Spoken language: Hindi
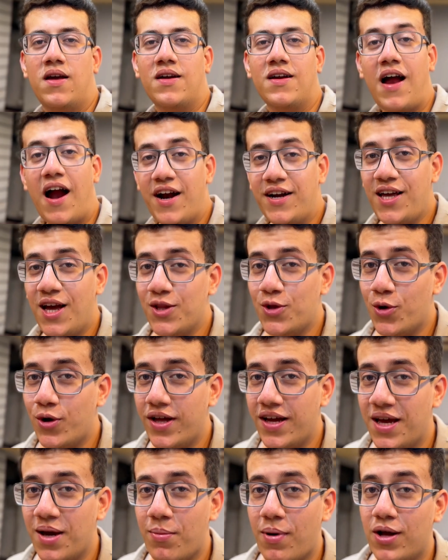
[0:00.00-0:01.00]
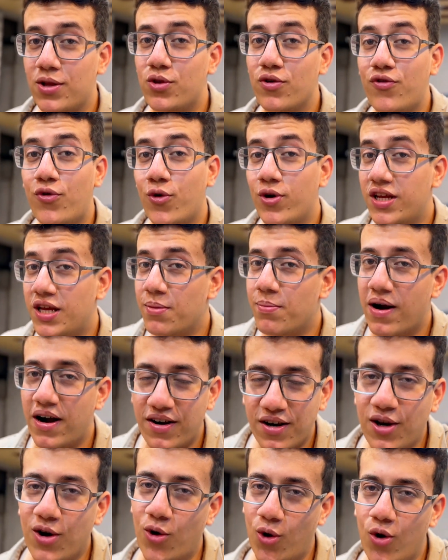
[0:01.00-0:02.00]
गाड़ियां धोने के बाद तो फ़ोन की
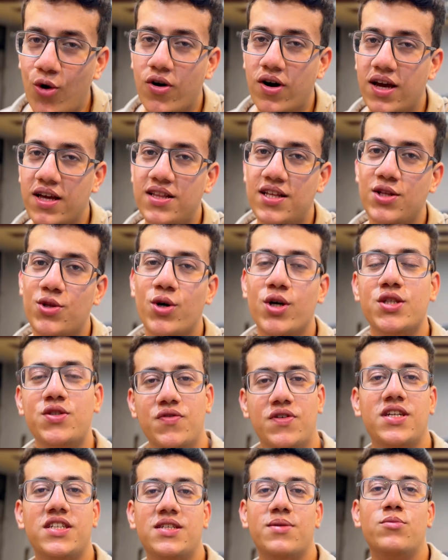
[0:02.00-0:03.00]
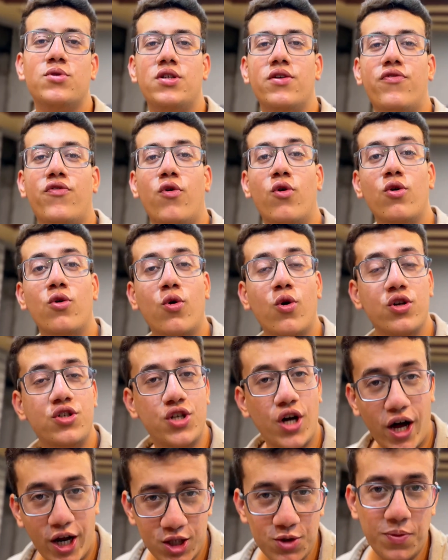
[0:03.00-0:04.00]
बैटरी लो हो गई थी तो इस वजह से मुझे फ़ोन को
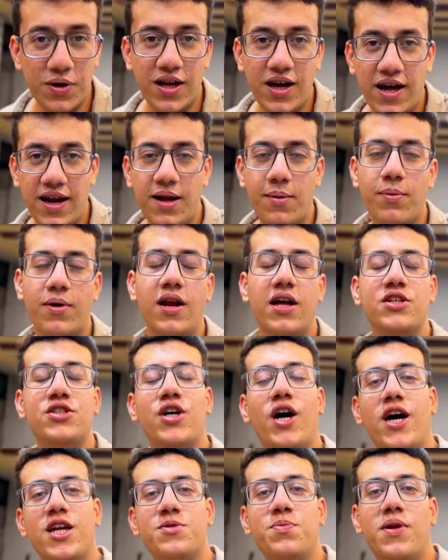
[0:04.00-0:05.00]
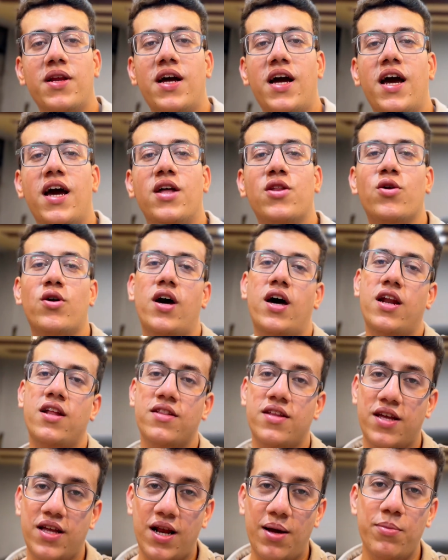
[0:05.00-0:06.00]
चार्ज पे लगाना पड़ा चार्ज पे लगाया तो यार
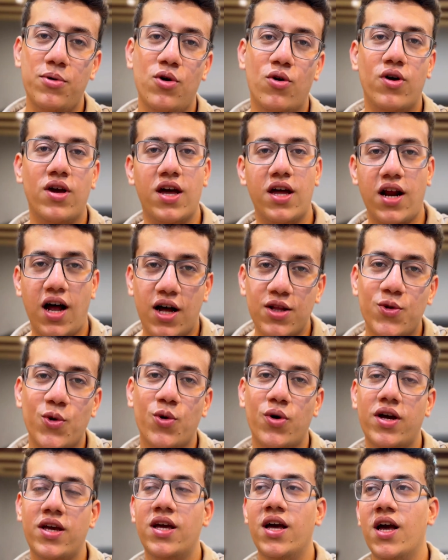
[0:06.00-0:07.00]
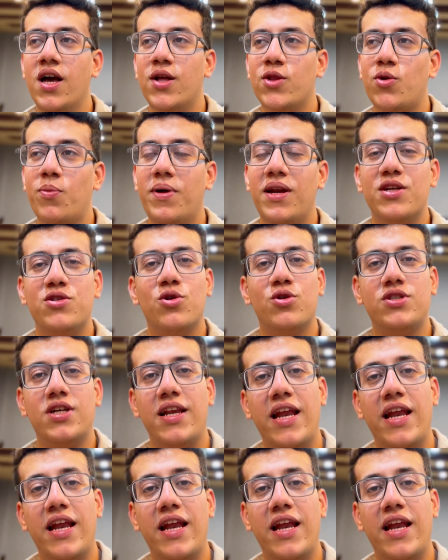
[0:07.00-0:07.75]
अंधेरा भी हो गया रात हो गई तो मैंने सोचा